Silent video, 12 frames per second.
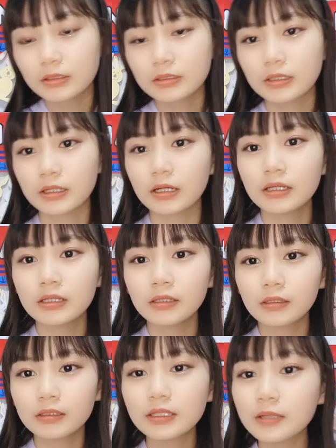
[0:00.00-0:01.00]
なんか、
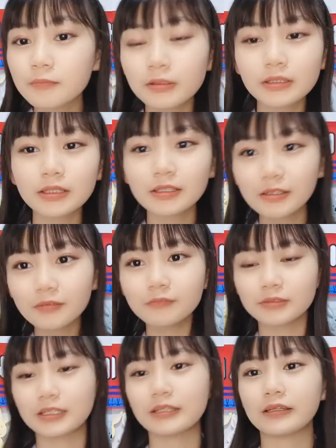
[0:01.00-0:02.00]
イケメンだね
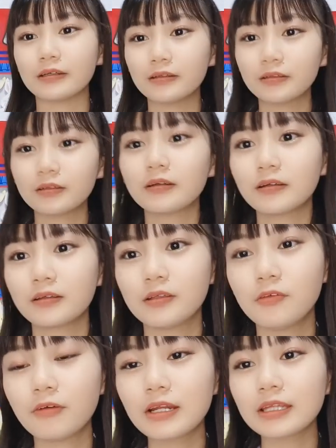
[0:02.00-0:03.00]
みたいな、
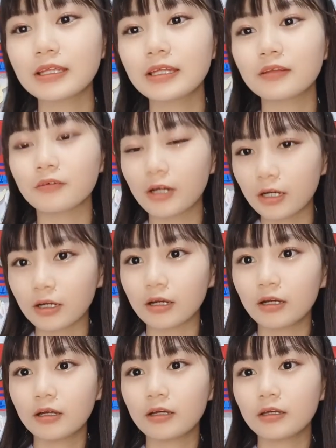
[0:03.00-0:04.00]
言われたのが、
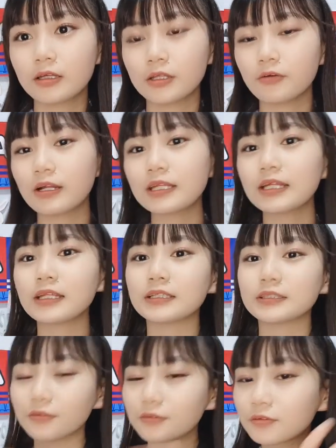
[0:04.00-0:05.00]
言われたんで
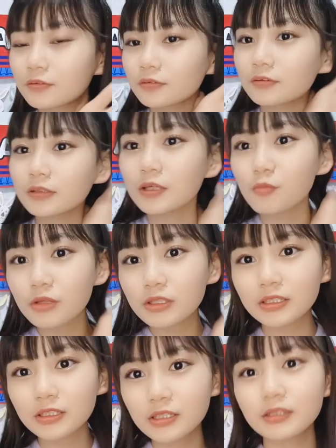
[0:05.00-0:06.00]
すよ。弟くんイケメン
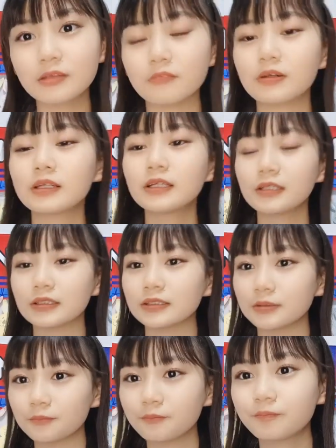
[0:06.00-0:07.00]
だねって言われたんです
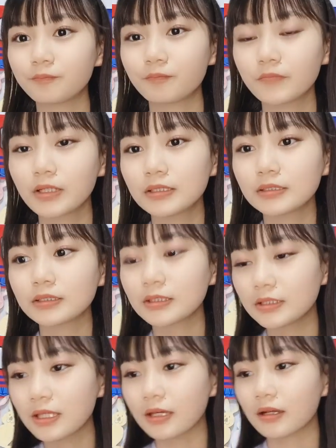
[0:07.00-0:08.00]
よ。それ
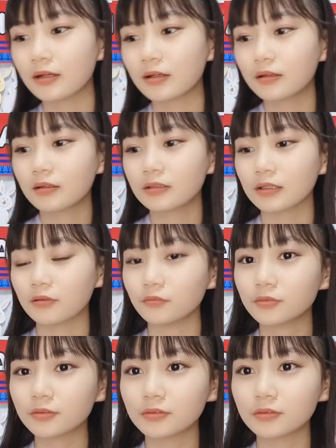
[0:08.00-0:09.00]
で、なんか
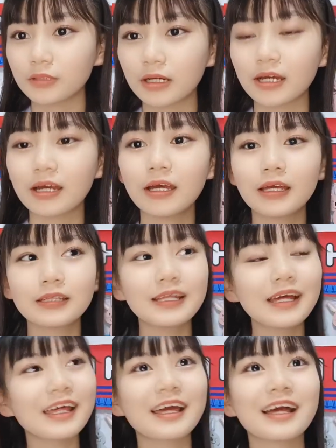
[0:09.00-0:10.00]
弟が、
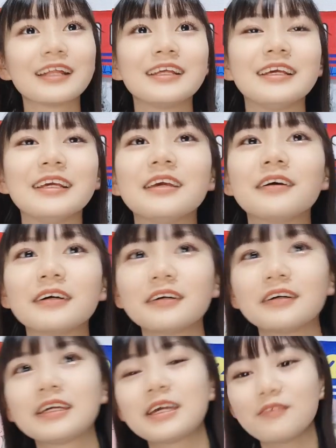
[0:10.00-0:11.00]
誰かに
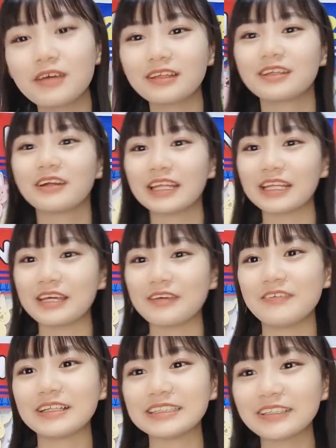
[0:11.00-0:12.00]
イケメンって言われて
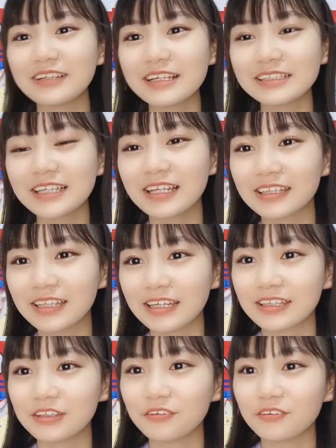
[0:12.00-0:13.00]
めっちゃ嬉しかった
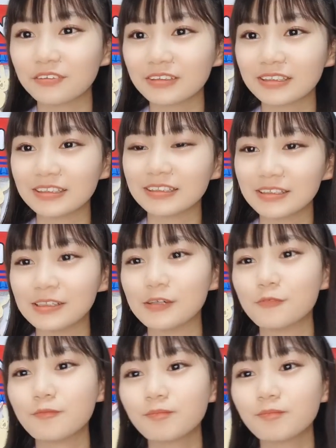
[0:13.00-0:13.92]
んよって言って